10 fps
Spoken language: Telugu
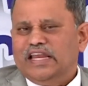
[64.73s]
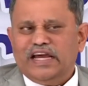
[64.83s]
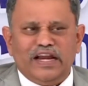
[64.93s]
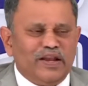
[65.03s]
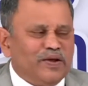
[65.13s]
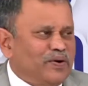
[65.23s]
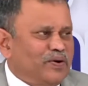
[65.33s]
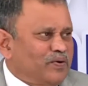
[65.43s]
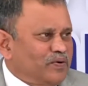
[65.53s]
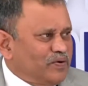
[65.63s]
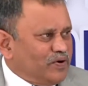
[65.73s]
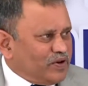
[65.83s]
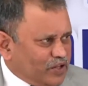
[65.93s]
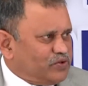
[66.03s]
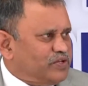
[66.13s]
తెలంగాణలో
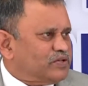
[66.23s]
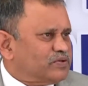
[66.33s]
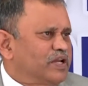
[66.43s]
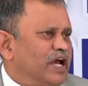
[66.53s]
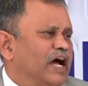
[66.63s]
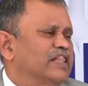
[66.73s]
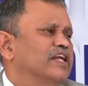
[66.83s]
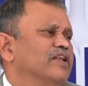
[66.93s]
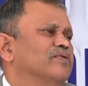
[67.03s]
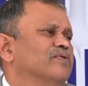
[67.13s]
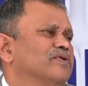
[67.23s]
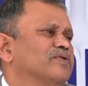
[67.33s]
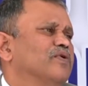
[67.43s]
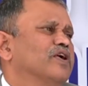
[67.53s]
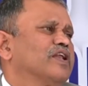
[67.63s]
రద్దు చేసుకుని ఆంధ్రాలో
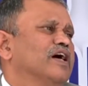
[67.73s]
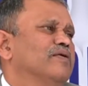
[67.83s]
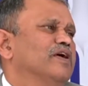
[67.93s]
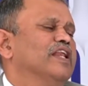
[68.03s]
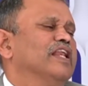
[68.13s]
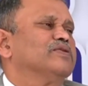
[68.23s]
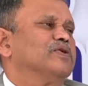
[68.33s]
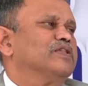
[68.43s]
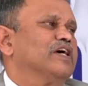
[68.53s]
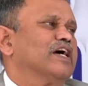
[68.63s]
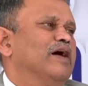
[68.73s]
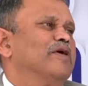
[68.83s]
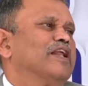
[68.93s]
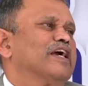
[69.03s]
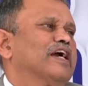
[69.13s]
ఓట్ ఓటర్ కావాలి నా సొంత
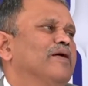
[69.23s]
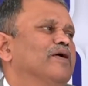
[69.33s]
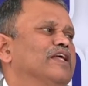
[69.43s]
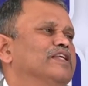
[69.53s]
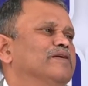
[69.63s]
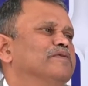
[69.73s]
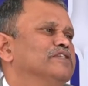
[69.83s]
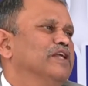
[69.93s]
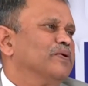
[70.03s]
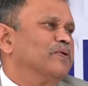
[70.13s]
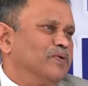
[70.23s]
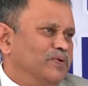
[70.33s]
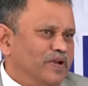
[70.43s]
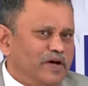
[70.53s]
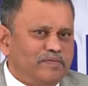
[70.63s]
గ్రామానికి కావాలి అని చెప్పేసి నేను
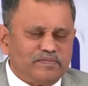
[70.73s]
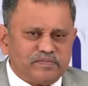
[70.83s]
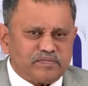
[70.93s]
కోరుకున్నాను